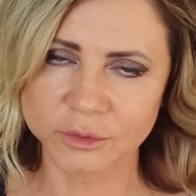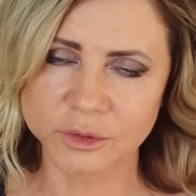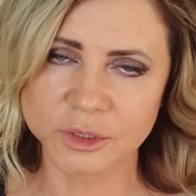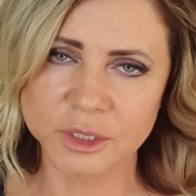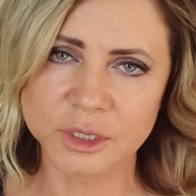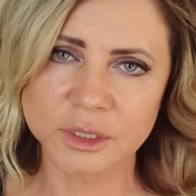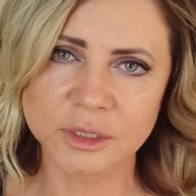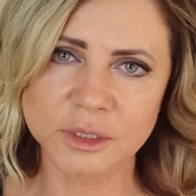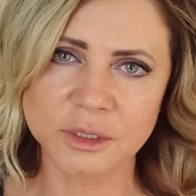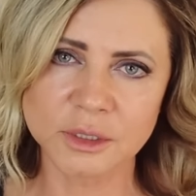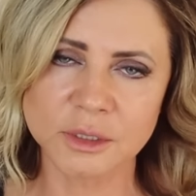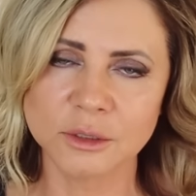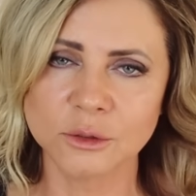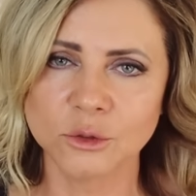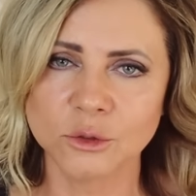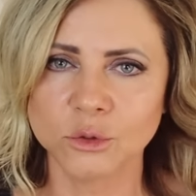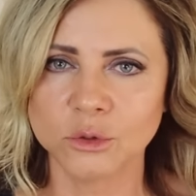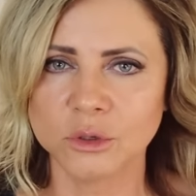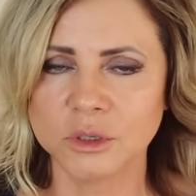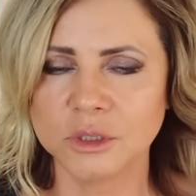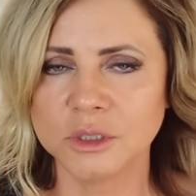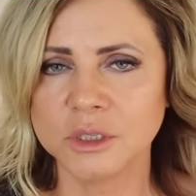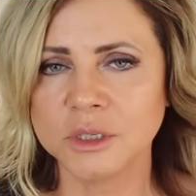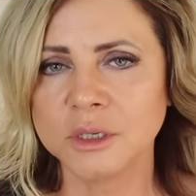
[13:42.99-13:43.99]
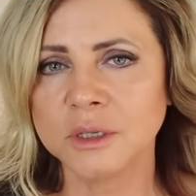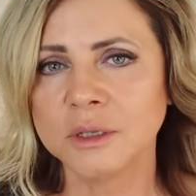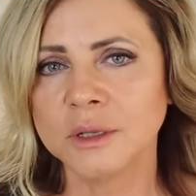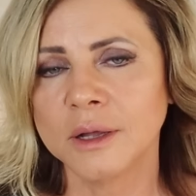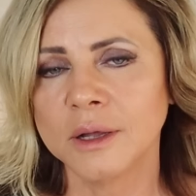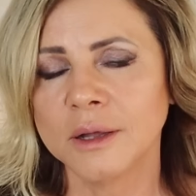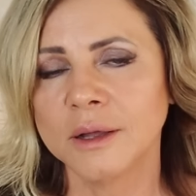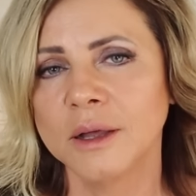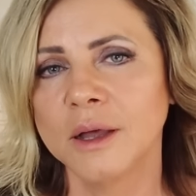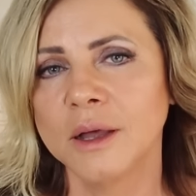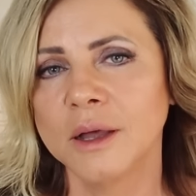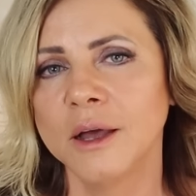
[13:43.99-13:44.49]
В тексте то и
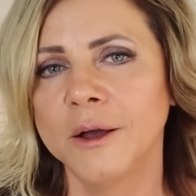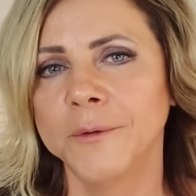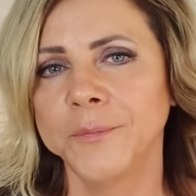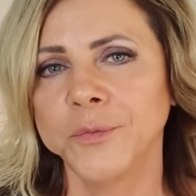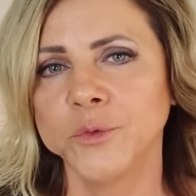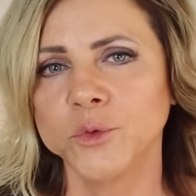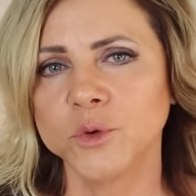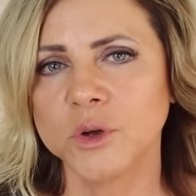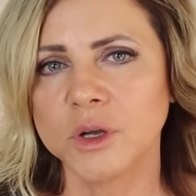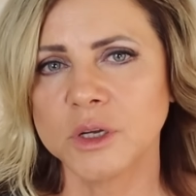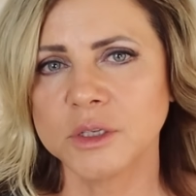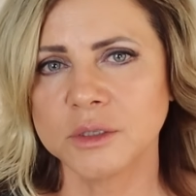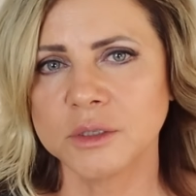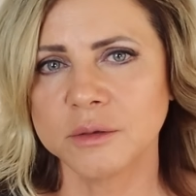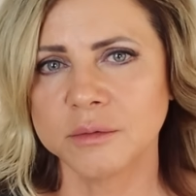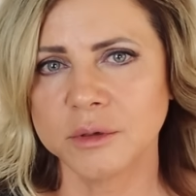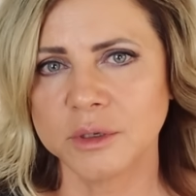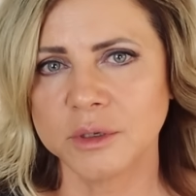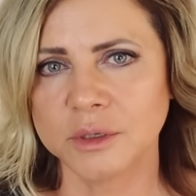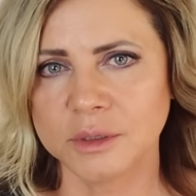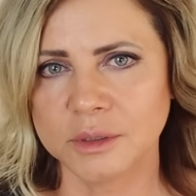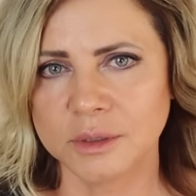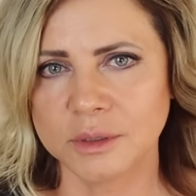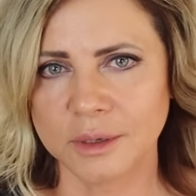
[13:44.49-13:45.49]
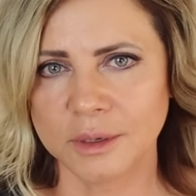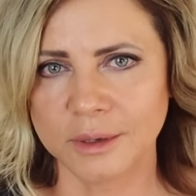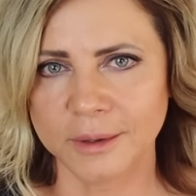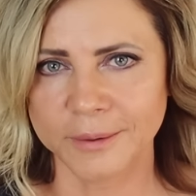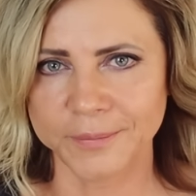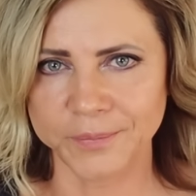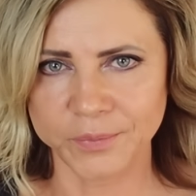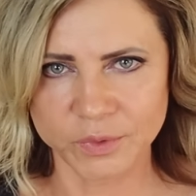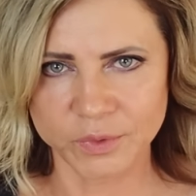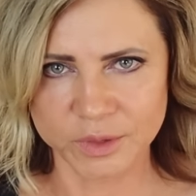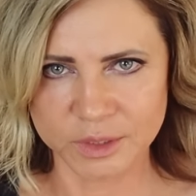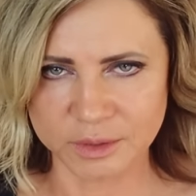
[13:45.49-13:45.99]
дело
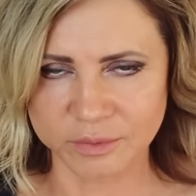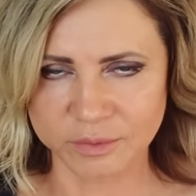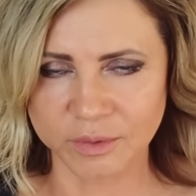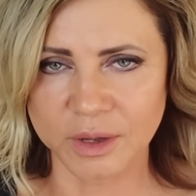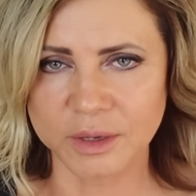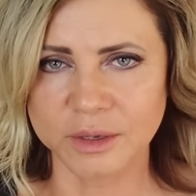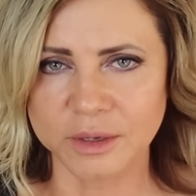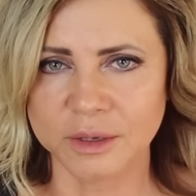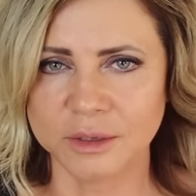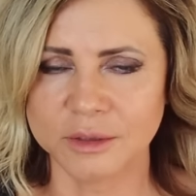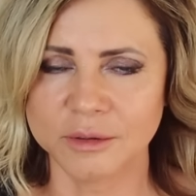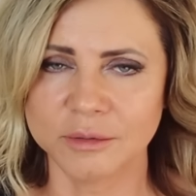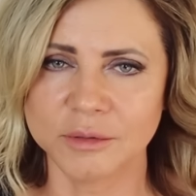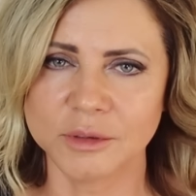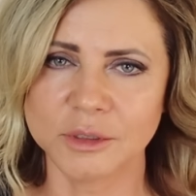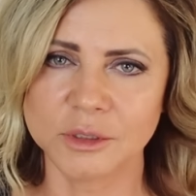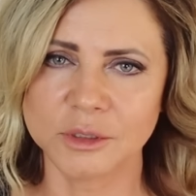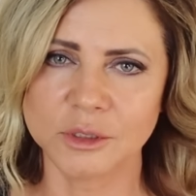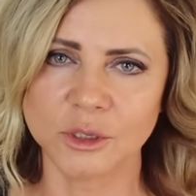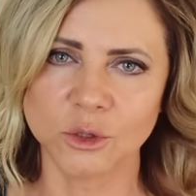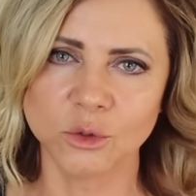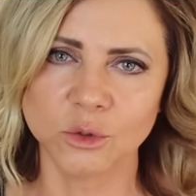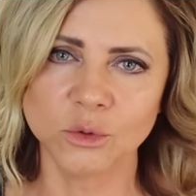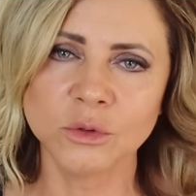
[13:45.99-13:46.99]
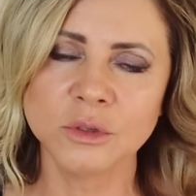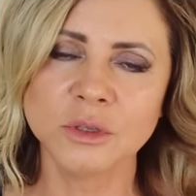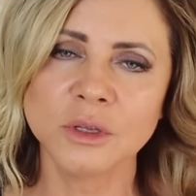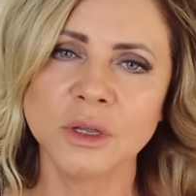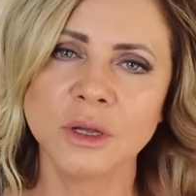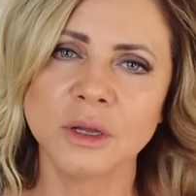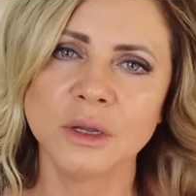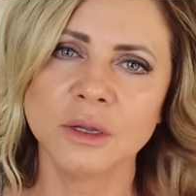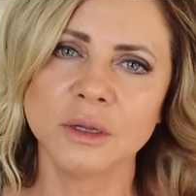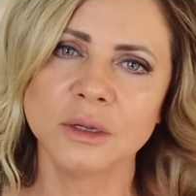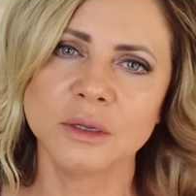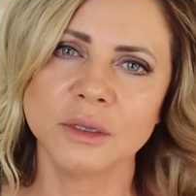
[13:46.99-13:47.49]
указывается название этого
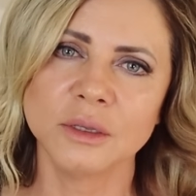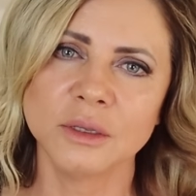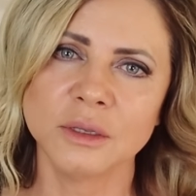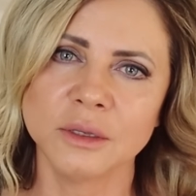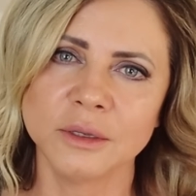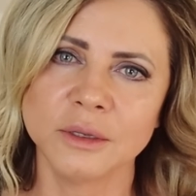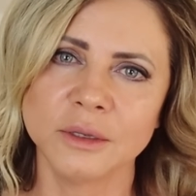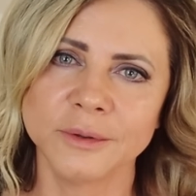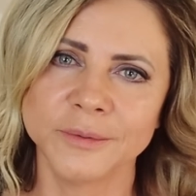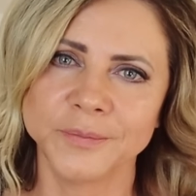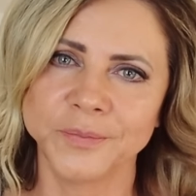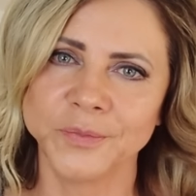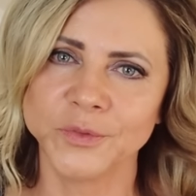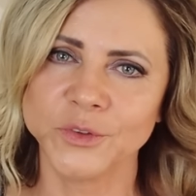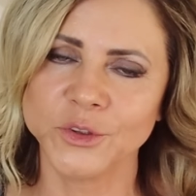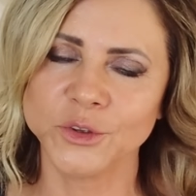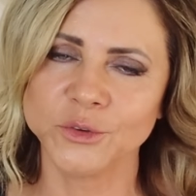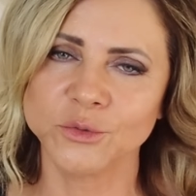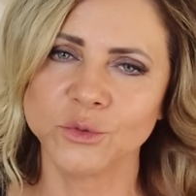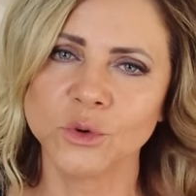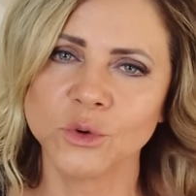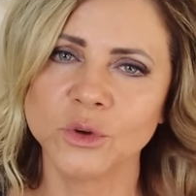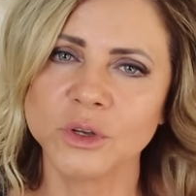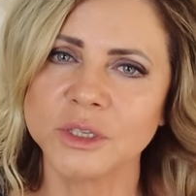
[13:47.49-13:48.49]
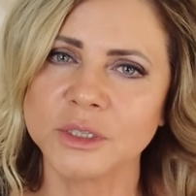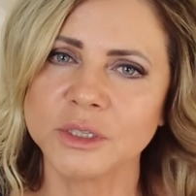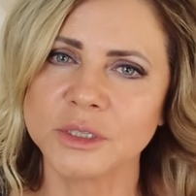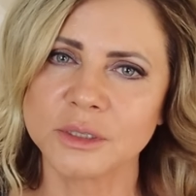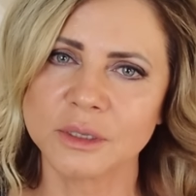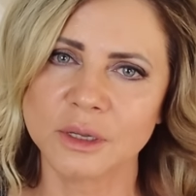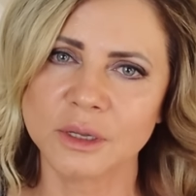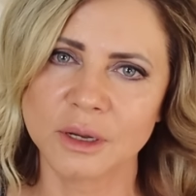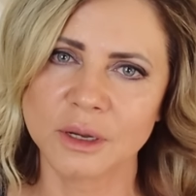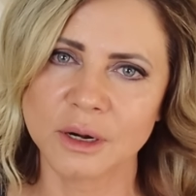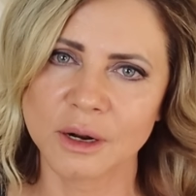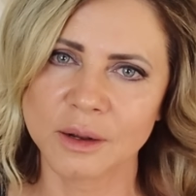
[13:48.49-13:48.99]
салона и его
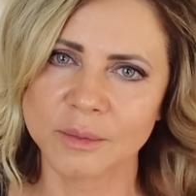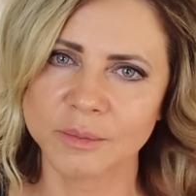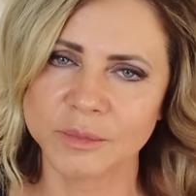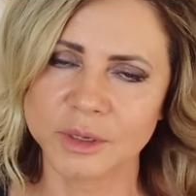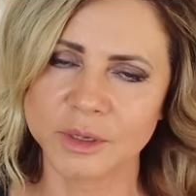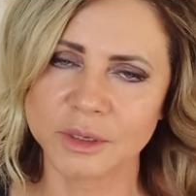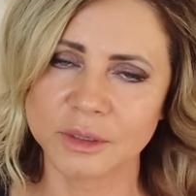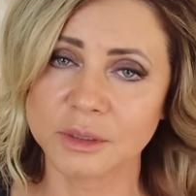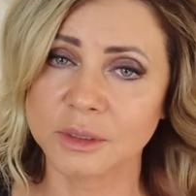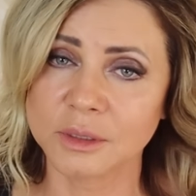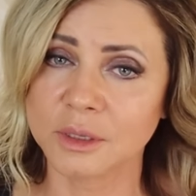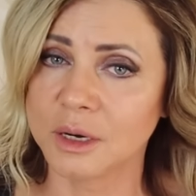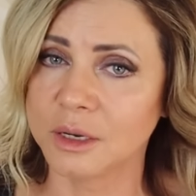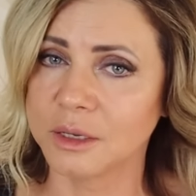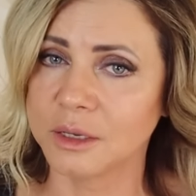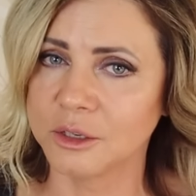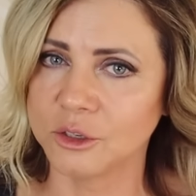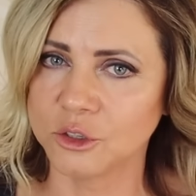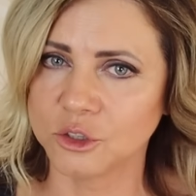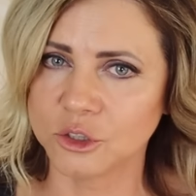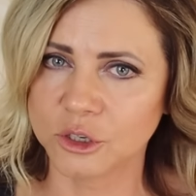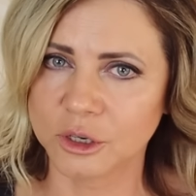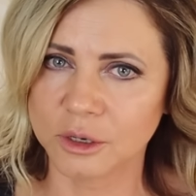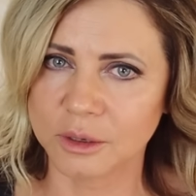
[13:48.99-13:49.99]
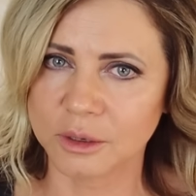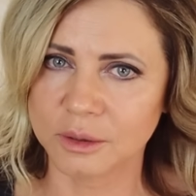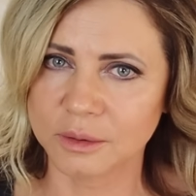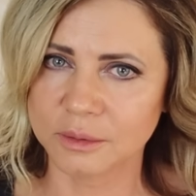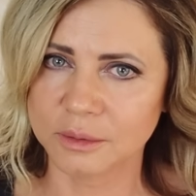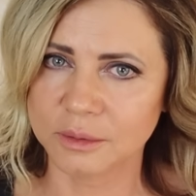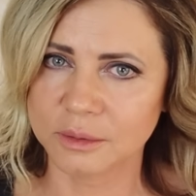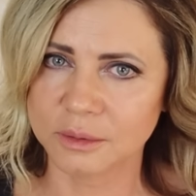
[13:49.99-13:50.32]
инстаграмная страничка.